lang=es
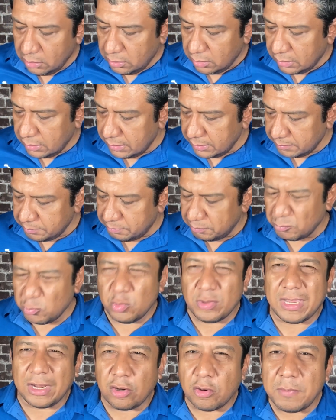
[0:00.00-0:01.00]
eh, un
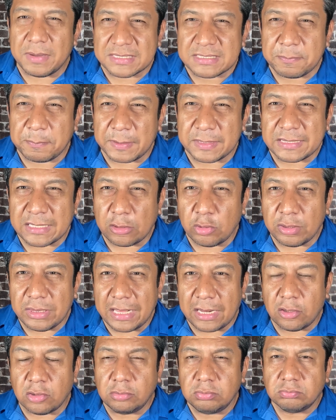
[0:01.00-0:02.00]
cargo más de pantalón
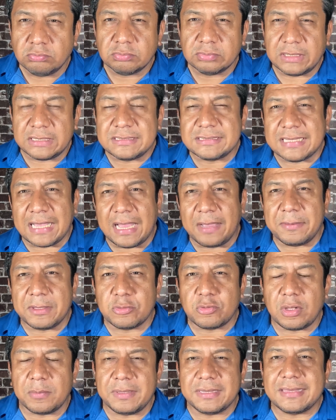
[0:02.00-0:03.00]
largo, quizá
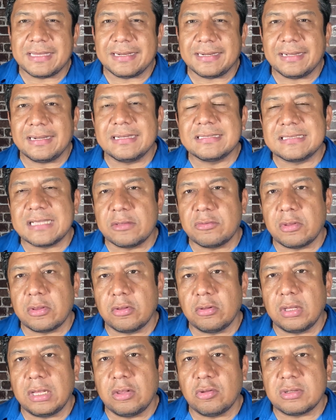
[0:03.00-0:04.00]
eventualmente
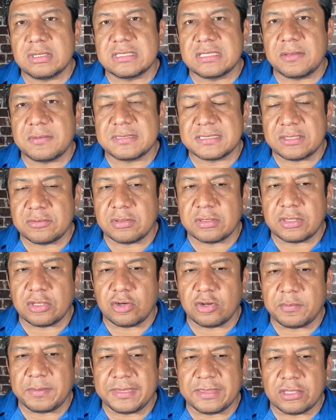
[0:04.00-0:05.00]
regresando a lo, que estaba haciendo
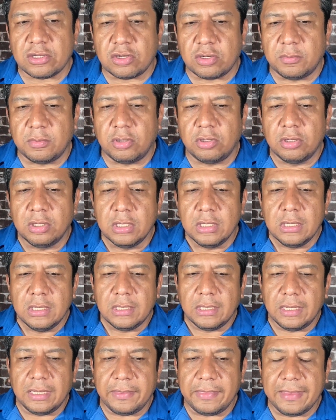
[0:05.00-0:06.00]
anteriormente como
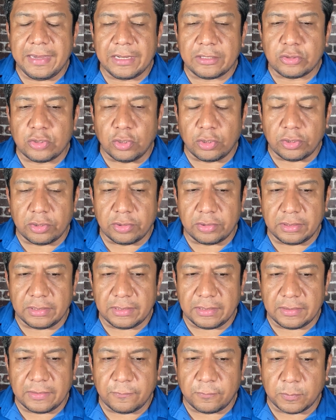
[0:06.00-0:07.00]
eh, director
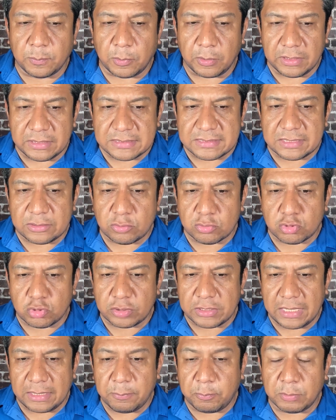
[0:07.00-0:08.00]
de fútbol
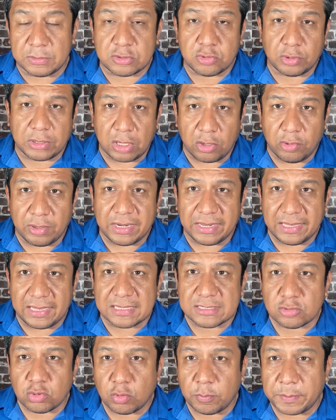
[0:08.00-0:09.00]
institucional, puesto que ahora ya
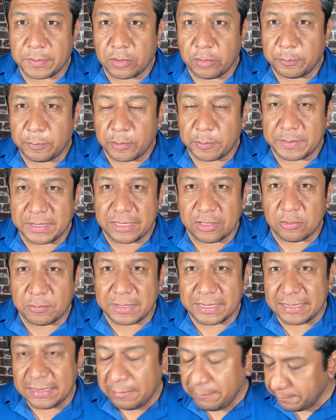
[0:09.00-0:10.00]
es ocupado por Mariano
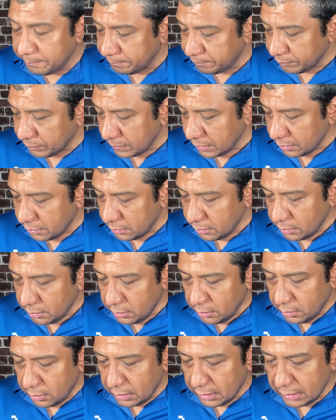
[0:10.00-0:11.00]
Varela,
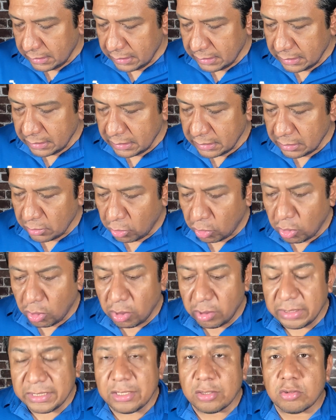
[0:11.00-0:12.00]

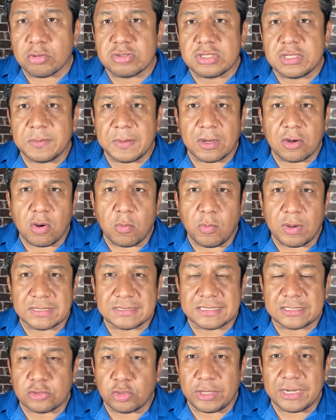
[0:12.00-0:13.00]
o inclusive como
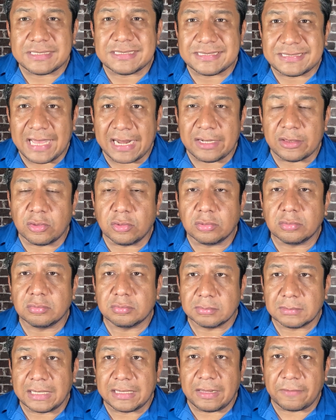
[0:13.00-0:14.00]
asesor externo
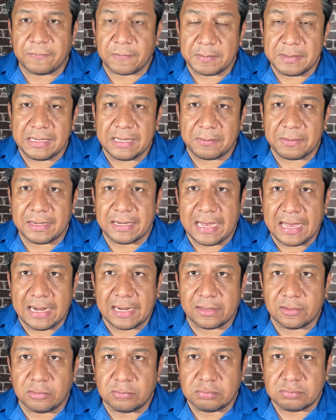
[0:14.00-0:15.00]
a la familia
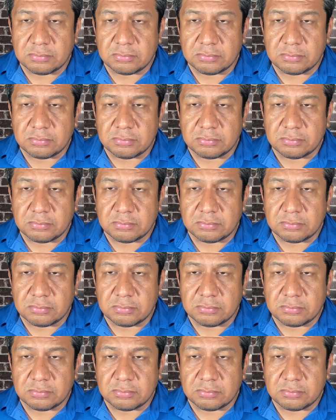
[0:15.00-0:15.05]
Vergara, ¿no?